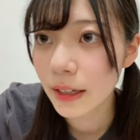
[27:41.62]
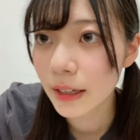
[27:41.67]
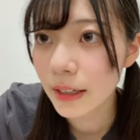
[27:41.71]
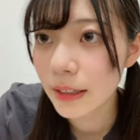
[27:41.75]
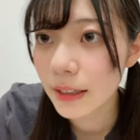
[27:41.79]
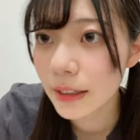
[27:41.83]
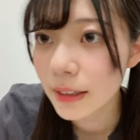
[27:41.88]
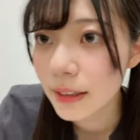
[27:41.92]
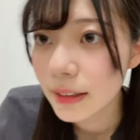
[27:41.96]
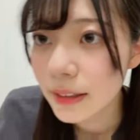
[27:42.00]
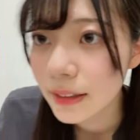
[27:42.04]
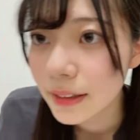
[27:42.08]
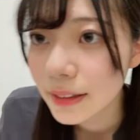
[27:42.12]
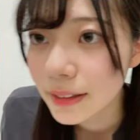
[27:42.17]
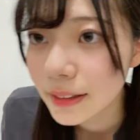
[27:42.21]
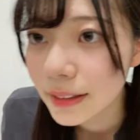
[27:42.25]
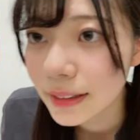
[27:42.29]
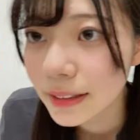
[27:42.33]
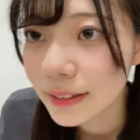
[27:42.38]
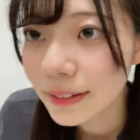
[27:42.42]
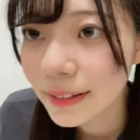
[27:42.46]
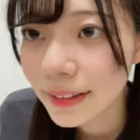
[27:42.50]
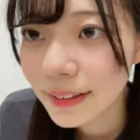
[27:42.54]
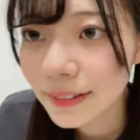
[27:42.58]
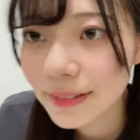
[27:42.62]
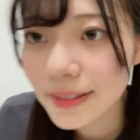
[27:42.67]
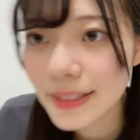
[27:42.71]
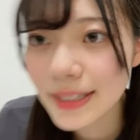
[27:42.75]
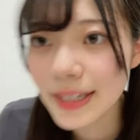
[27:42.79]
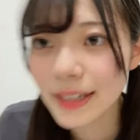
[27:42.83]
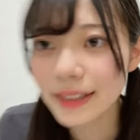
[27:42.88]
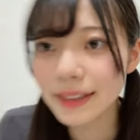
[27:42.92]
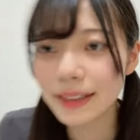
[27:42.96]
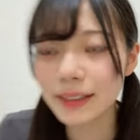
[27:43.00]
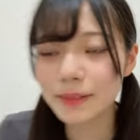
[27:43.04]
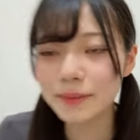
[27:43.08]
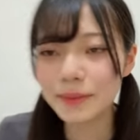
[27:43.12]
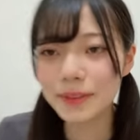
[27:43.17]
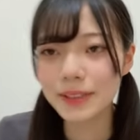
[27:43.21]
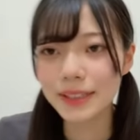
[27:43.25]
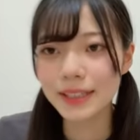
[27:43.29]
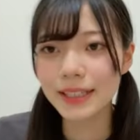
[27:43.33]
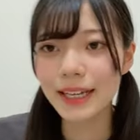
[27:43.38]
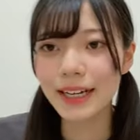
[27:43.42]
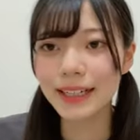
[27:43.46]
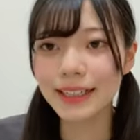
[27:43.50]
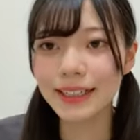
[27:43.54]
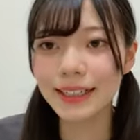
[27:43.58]
あいくねこさん
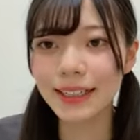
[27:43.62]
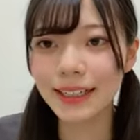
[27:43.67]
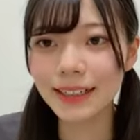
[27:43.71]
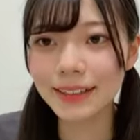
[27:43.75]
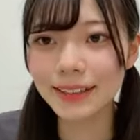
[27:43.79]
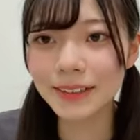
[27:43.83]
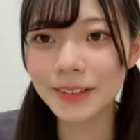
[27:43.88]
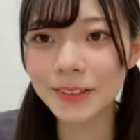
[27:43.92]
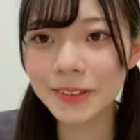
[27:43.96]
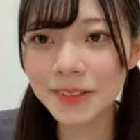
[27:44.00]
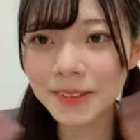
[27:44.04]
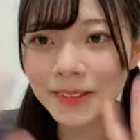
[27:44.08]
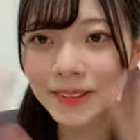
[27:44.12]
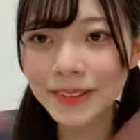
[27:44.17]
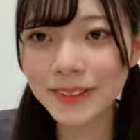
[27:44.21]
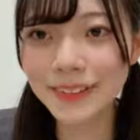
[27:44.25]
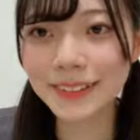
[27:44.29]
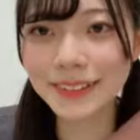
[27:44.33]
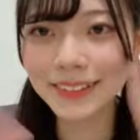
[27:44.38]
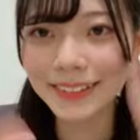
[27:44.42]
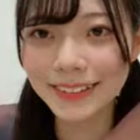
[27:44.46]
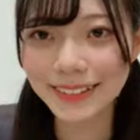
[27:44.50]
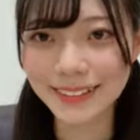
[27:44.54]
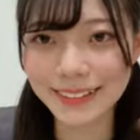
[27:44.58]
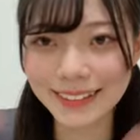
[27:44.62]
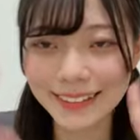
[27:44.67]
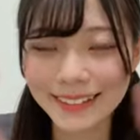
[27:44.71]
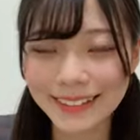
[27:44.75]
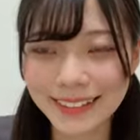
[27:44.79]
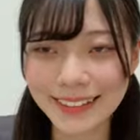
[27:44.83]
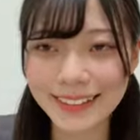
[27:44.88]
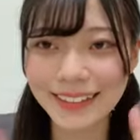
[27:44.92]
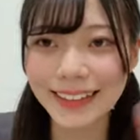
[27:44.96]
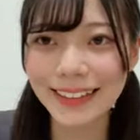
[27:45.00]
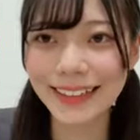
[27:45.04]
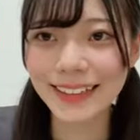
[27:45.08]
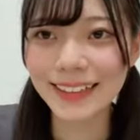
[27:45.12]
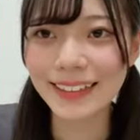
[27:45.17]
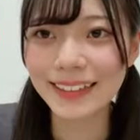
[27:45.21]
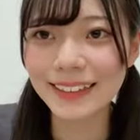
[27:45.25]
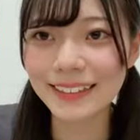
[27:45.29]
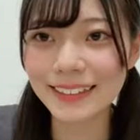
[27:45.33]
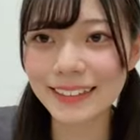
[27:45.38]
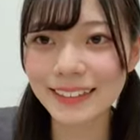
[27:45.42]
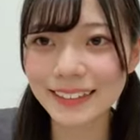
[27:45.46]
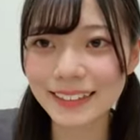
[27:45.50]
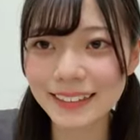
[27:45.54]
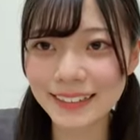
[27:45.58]
リンボスターありがとう
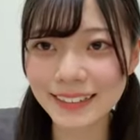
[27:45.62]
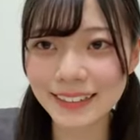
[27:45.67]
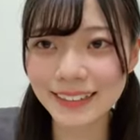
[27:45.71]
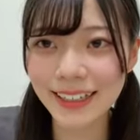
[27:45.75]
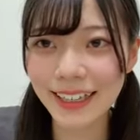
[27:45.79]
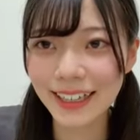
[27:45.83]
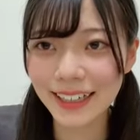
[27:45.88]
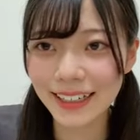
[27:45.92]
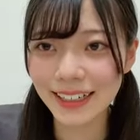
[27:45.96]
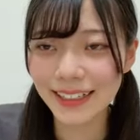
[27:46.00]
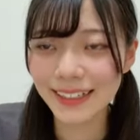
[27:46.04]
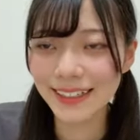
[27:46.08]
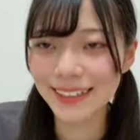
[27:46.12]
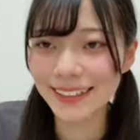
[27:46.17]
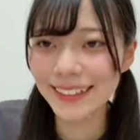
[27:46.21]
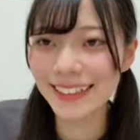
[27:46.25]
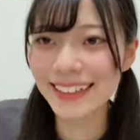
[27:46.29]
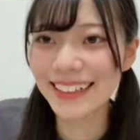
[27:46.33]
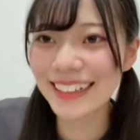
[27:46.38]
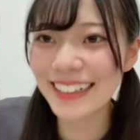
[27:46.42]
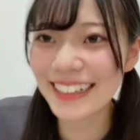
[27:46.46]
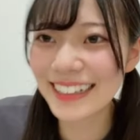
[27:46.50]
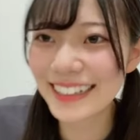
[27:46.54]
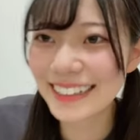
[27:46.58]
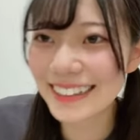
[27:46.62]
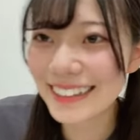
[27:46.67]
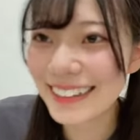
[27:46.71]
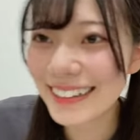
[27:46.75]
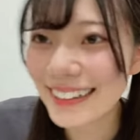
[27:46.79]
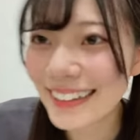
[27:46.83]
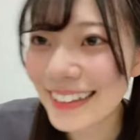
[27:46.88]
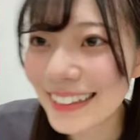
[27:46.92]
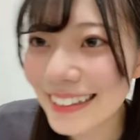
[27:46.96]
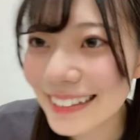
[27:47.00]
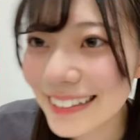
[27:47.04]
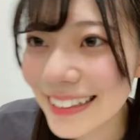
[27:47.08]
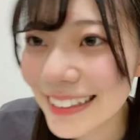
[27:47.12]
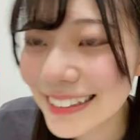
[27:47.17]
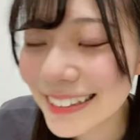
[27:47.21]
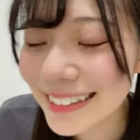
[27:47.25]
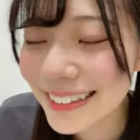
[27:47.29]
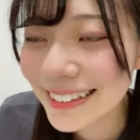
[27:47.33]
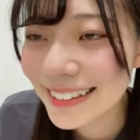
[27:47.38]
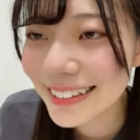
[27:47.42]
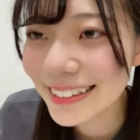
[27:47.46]
スターてつ